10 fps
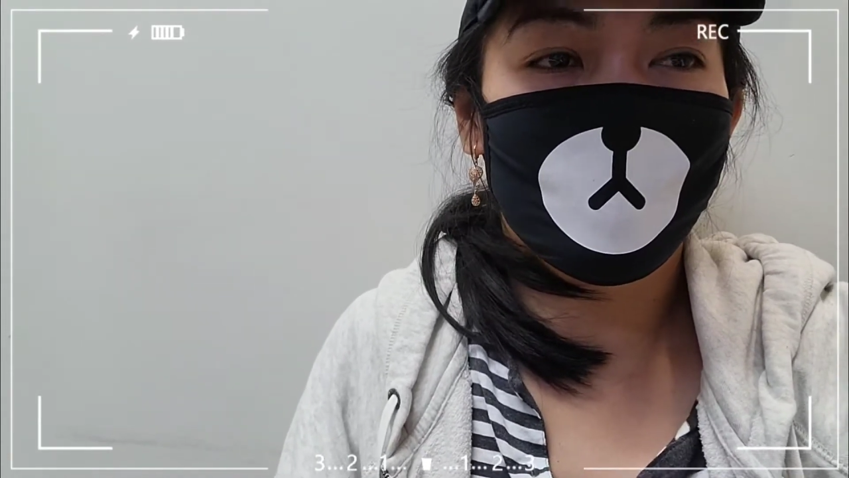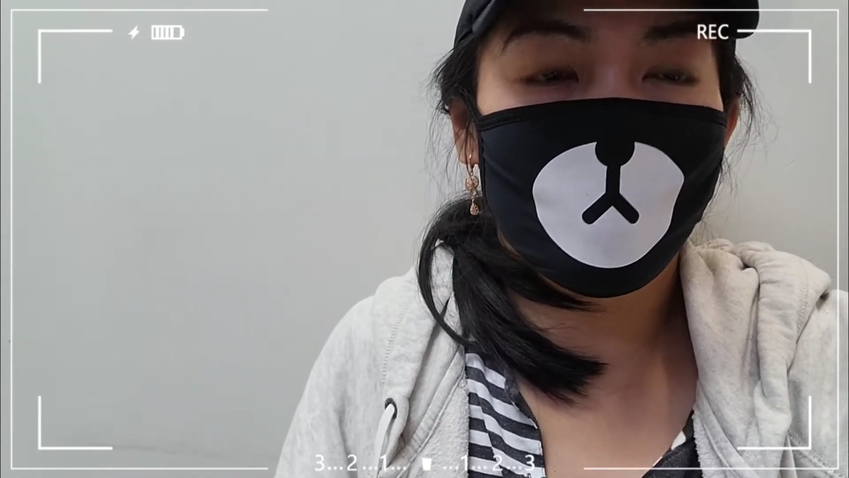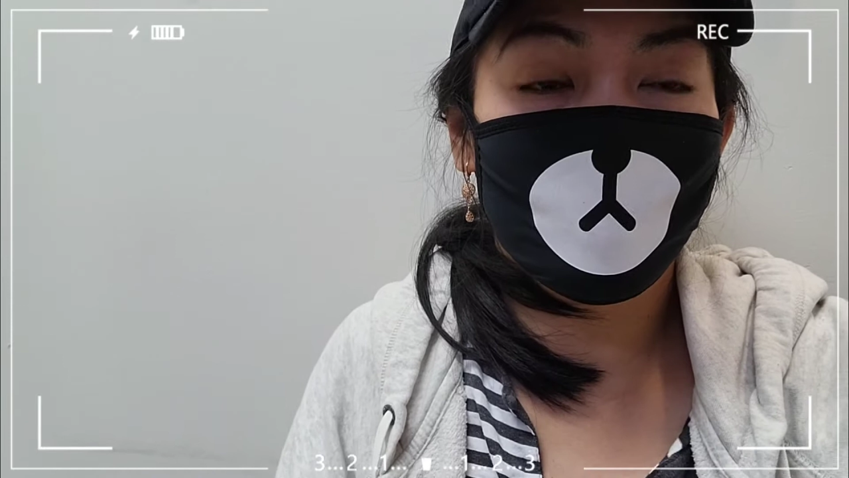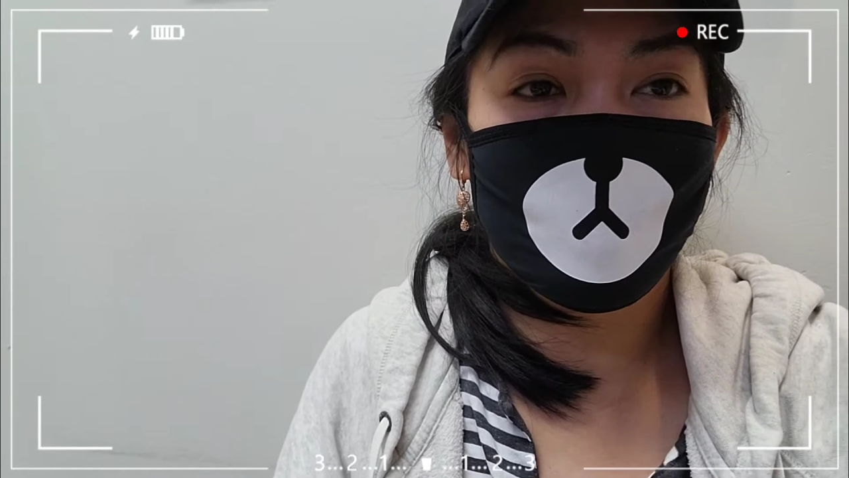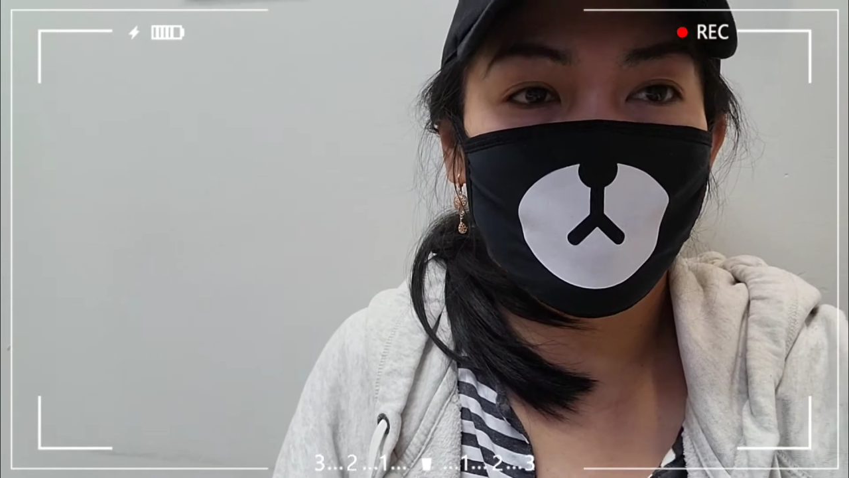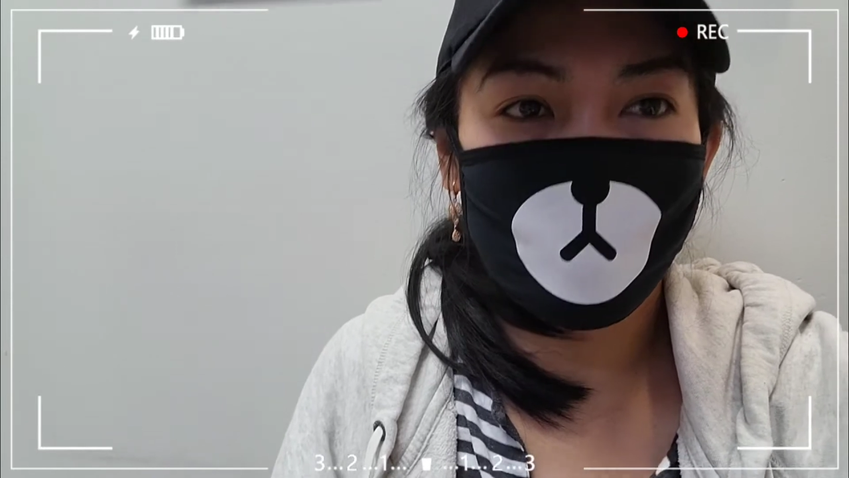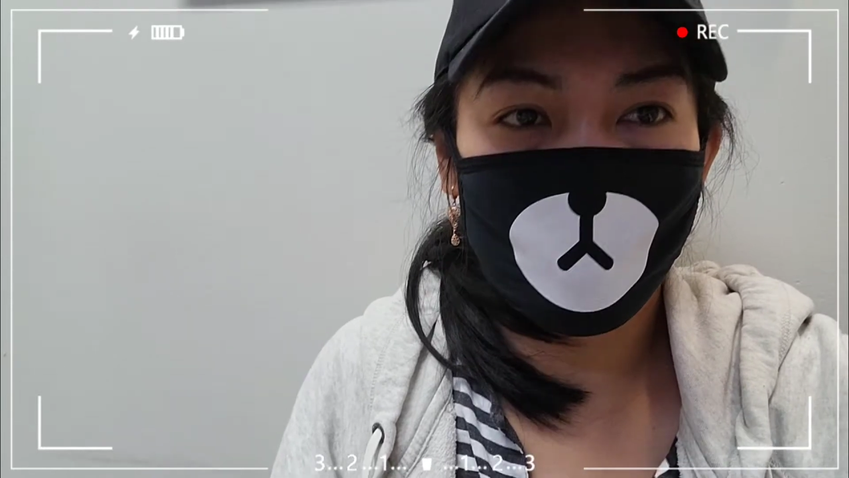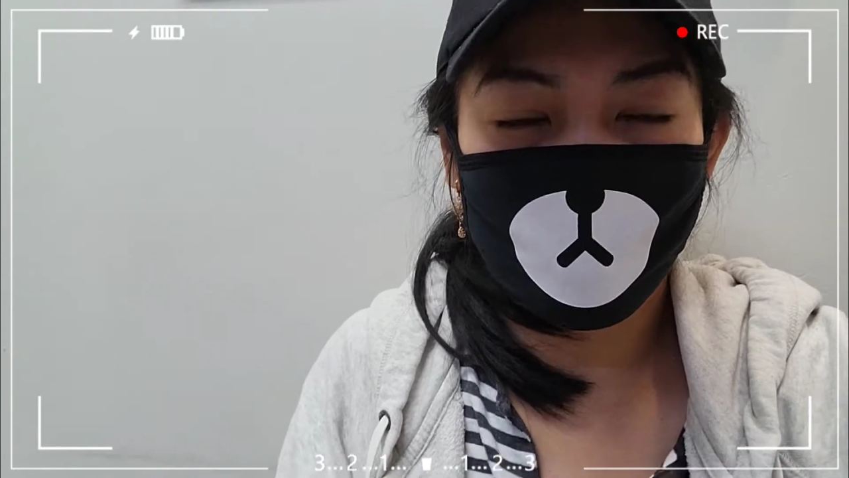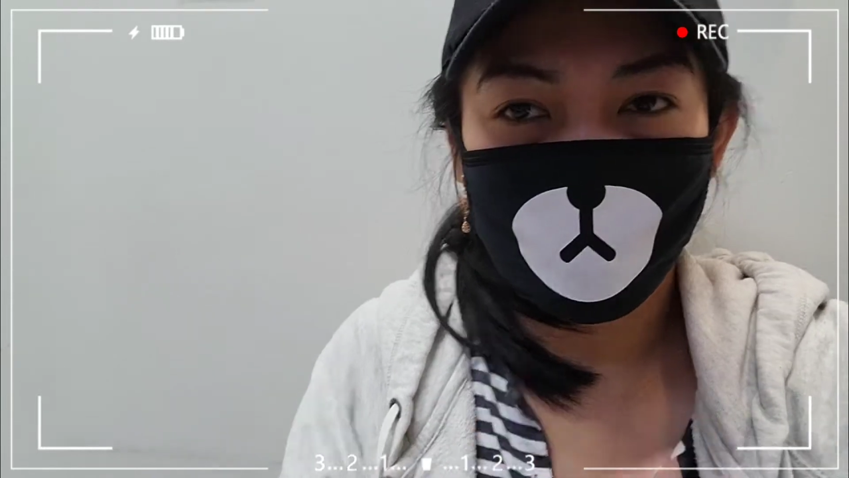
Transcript: 3 days na.